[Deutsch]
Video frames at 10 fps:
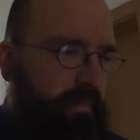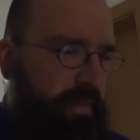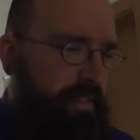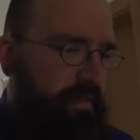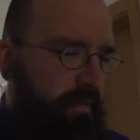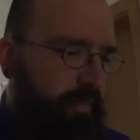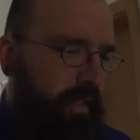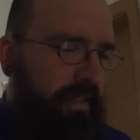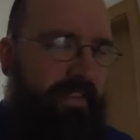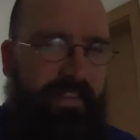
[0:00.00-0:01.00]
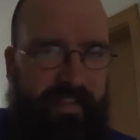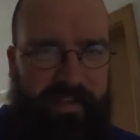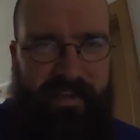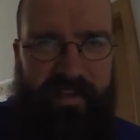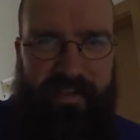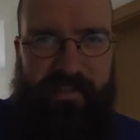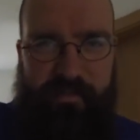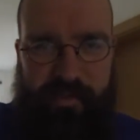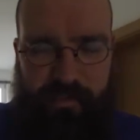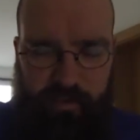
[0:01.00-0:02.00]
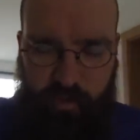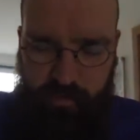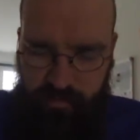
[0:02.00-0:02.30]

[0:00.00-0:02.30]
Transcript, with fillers: bisschen aufgeregt. So wegen Joggen.